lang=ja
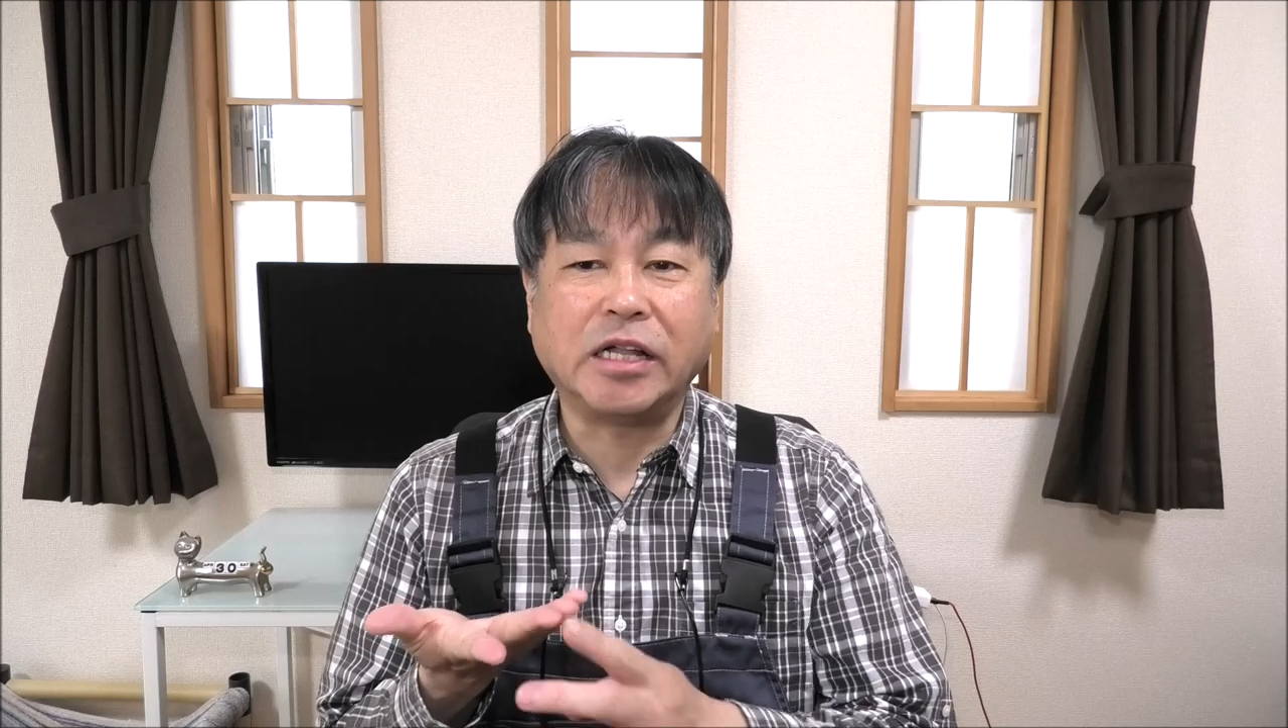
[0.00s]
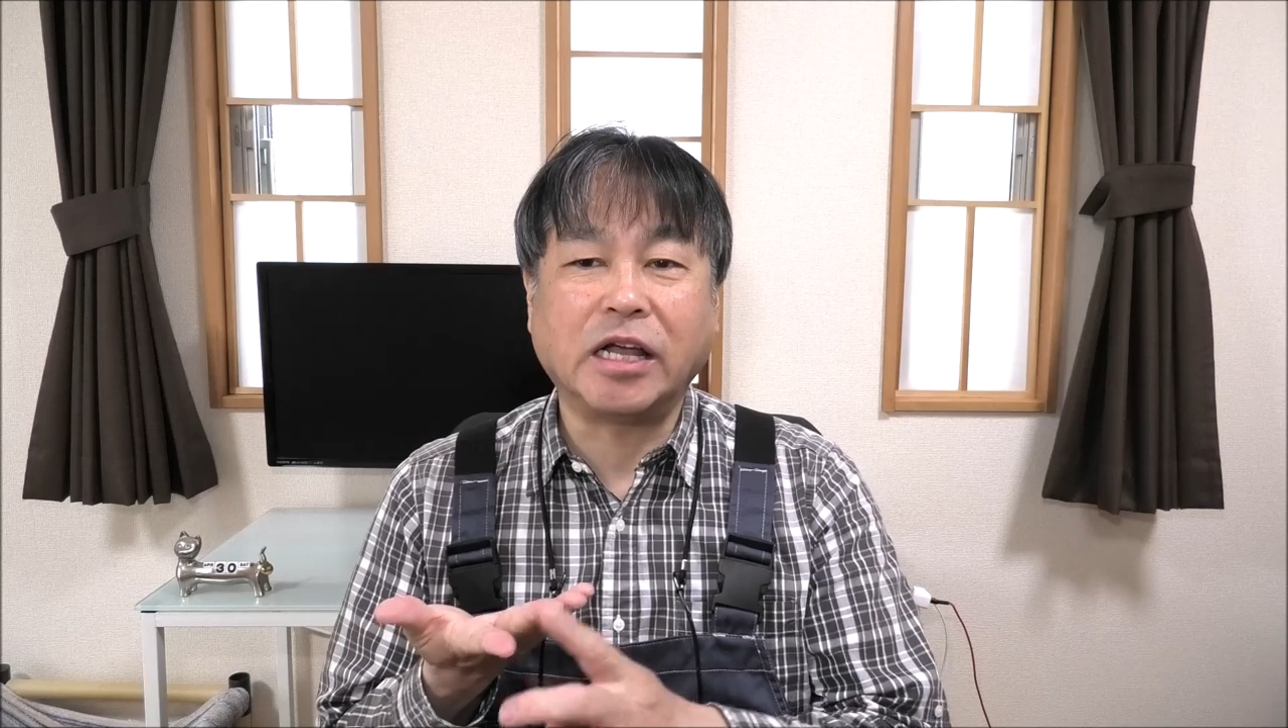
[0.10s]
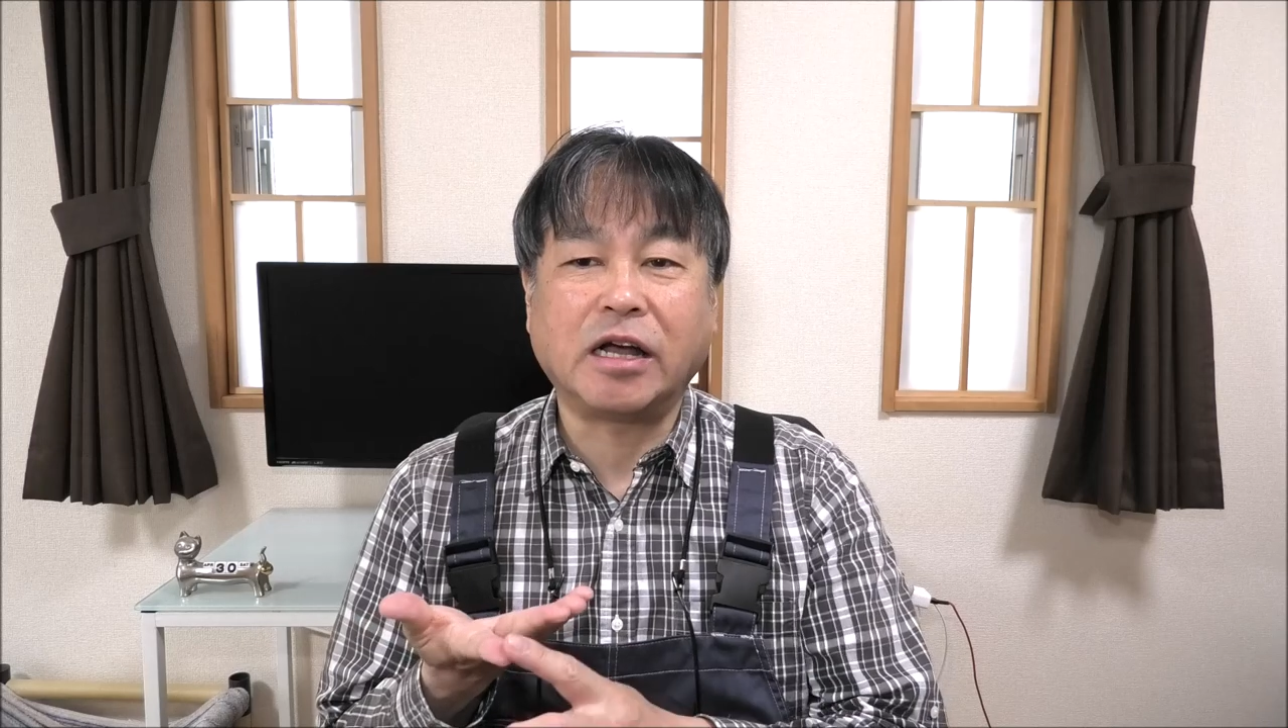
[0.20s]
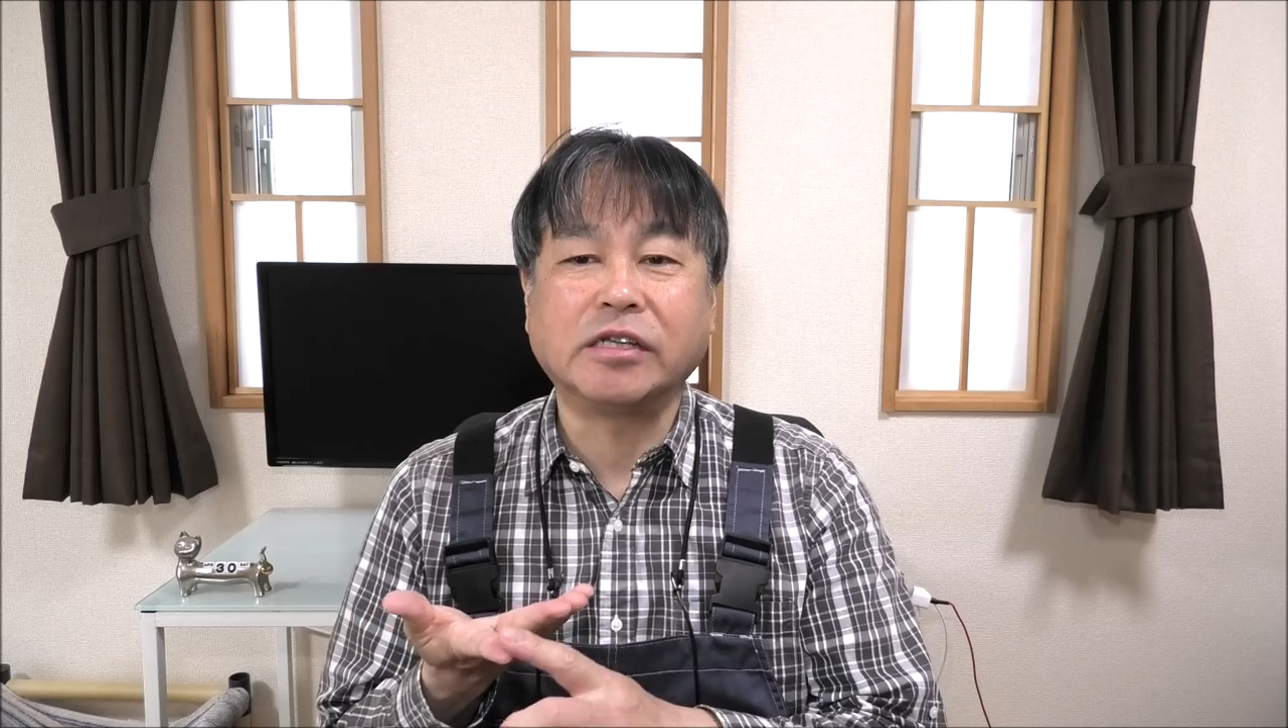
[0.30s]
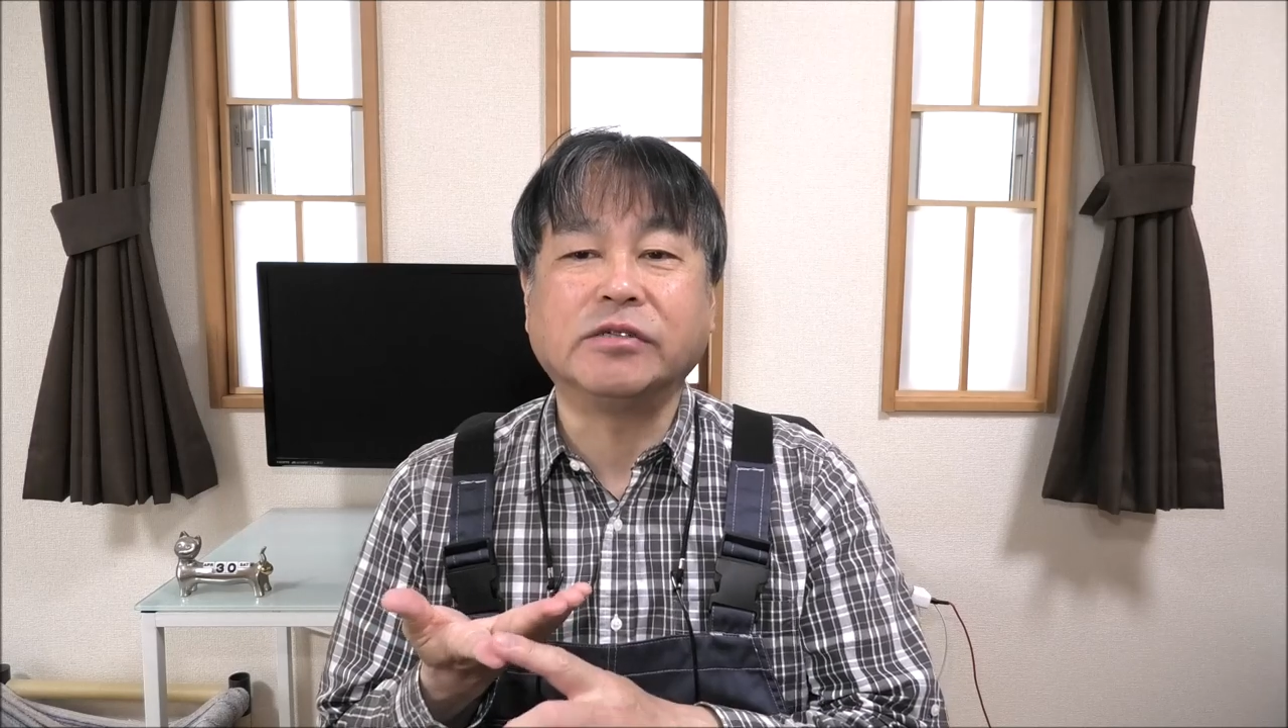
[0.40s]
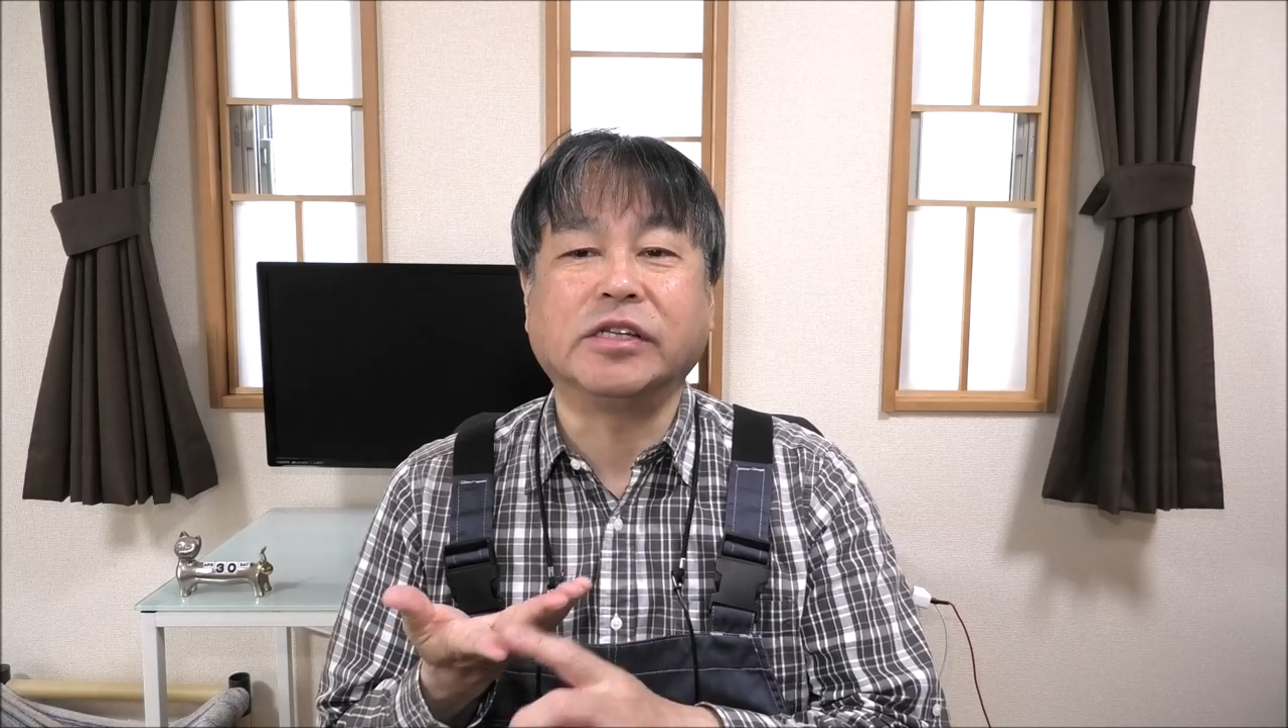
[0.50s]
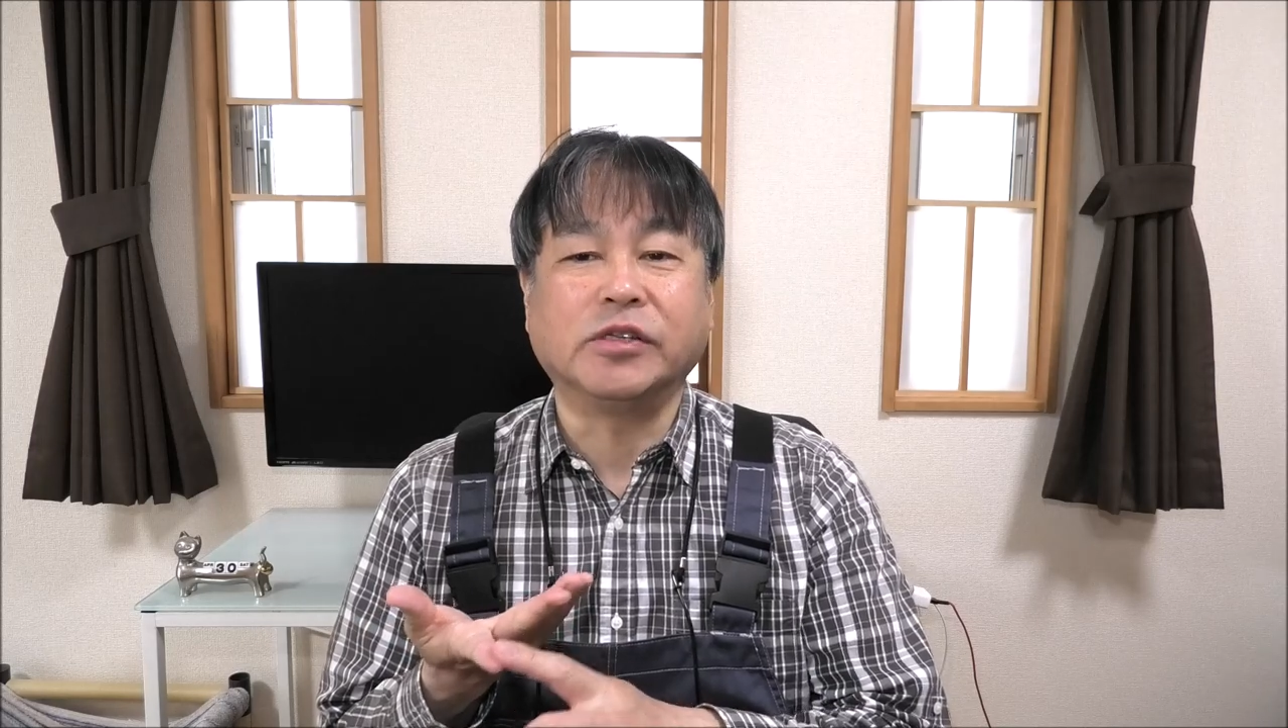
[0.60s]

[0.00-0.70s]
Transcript: 大荷重で